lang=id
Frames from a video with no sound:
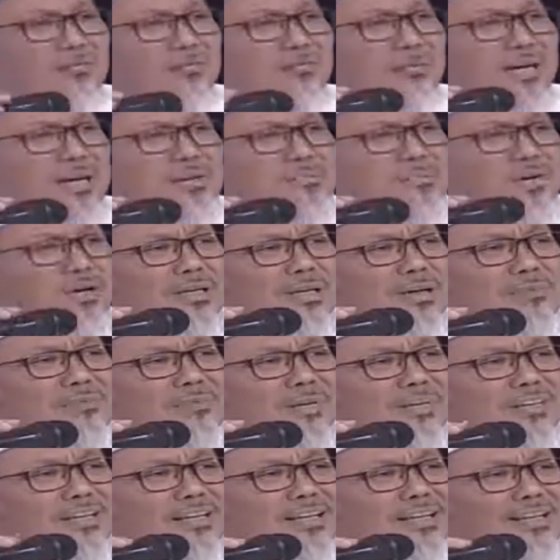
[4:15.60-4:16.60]
menimbulkan
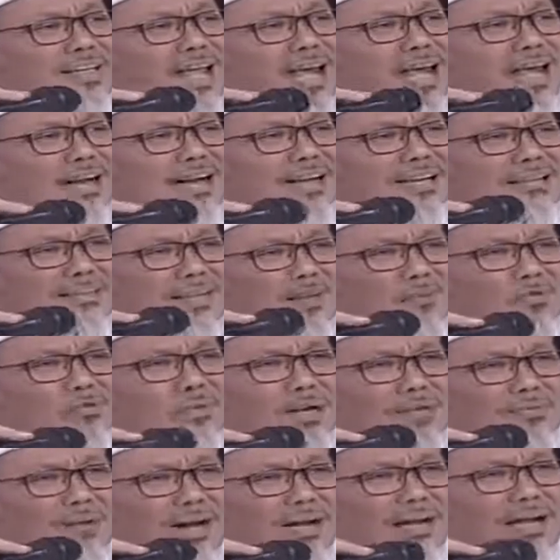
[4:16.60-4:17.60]
pertentangan antar
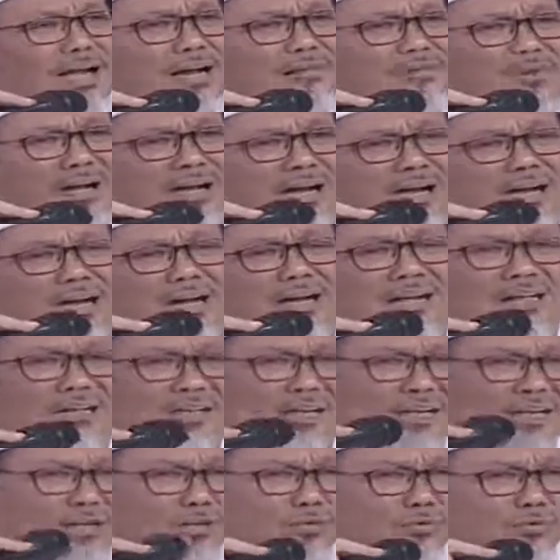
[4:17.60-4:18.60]
umat beragama
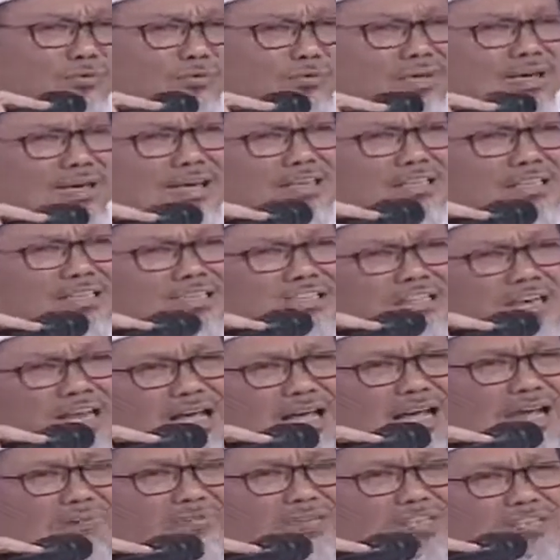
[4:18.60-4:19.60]
Hindu dengan
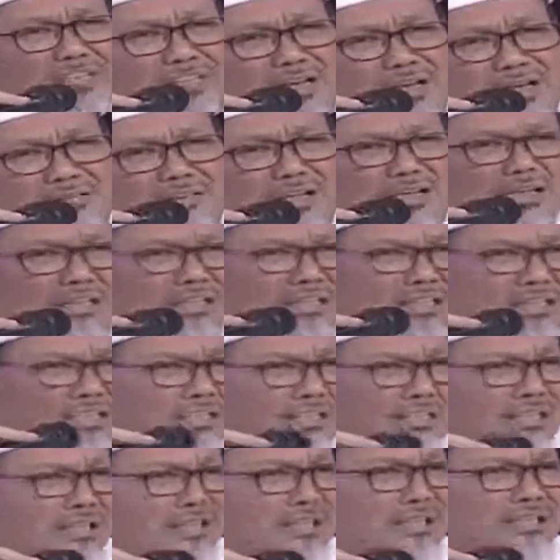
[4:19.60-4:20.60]
Islam, Islam dengan
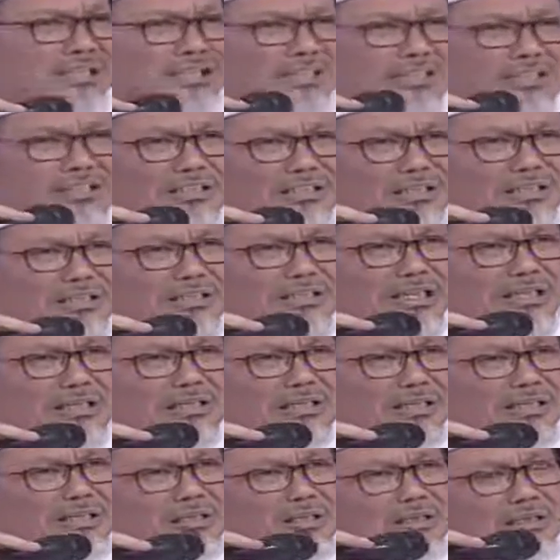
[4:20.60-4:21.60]
Kristen, Kristen dengan